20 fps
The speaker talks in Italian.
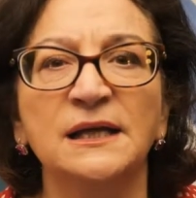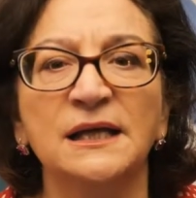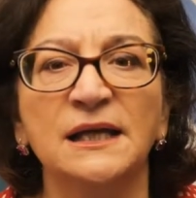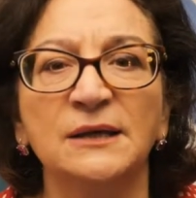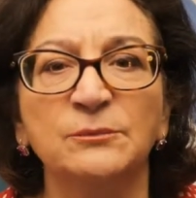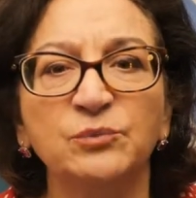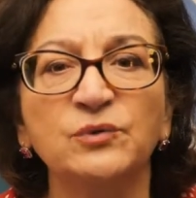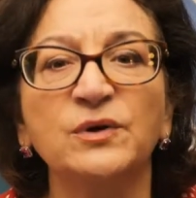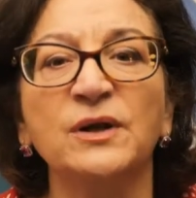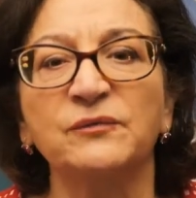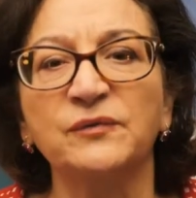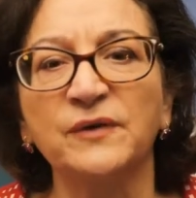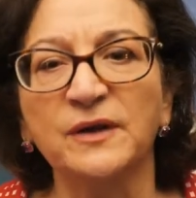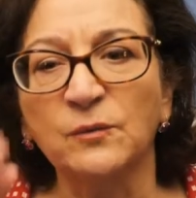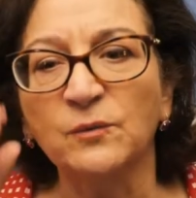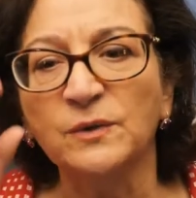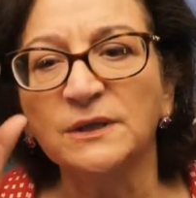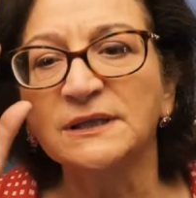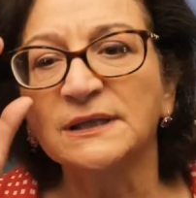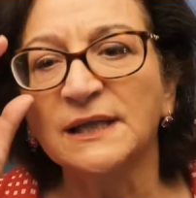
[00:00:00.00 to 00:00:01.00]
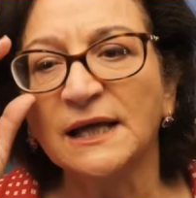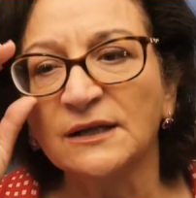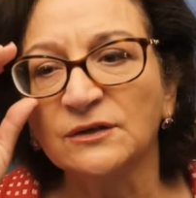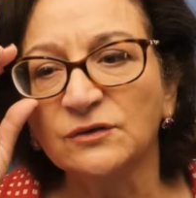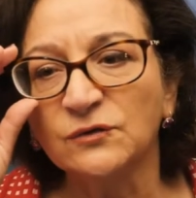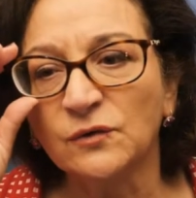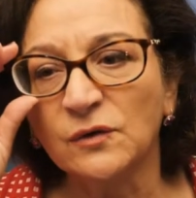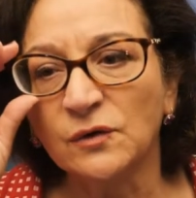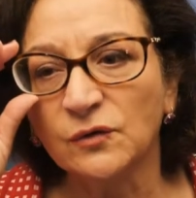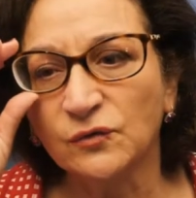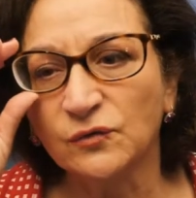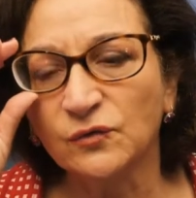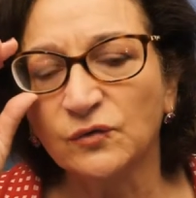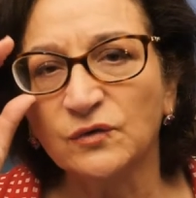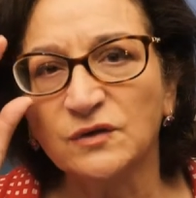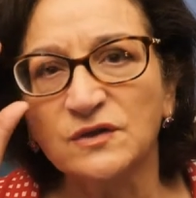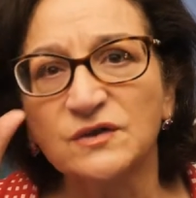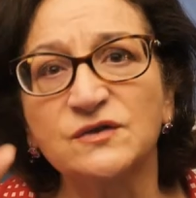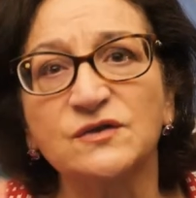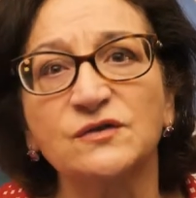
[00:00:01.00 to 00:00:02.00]
eppure frequentando il
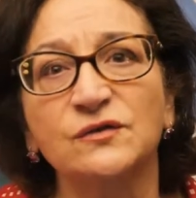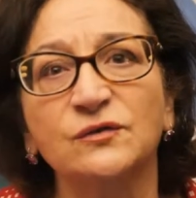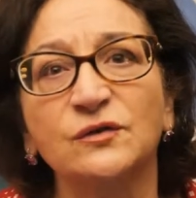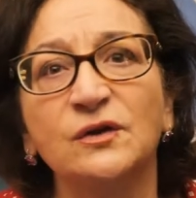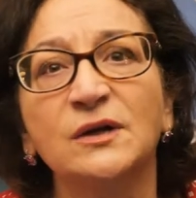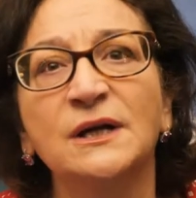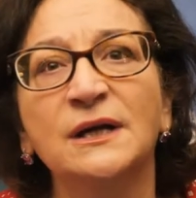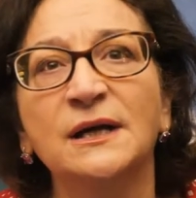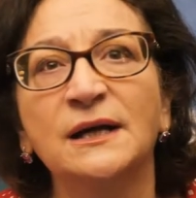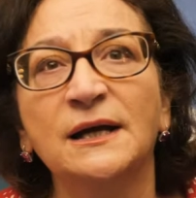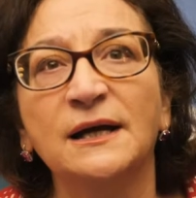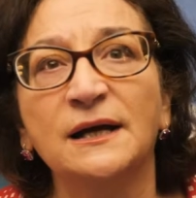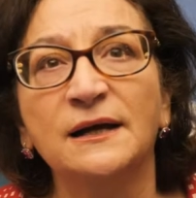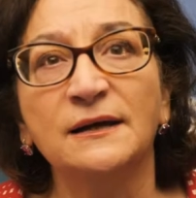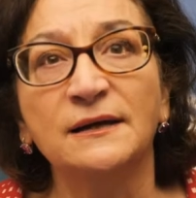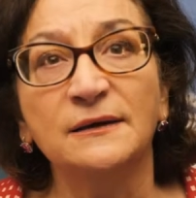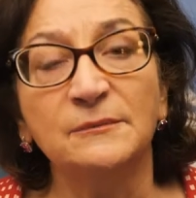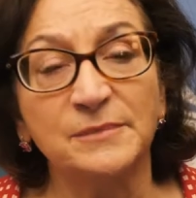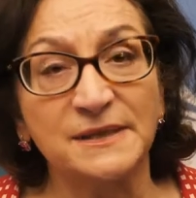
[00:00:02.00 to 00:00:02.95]
corso eh,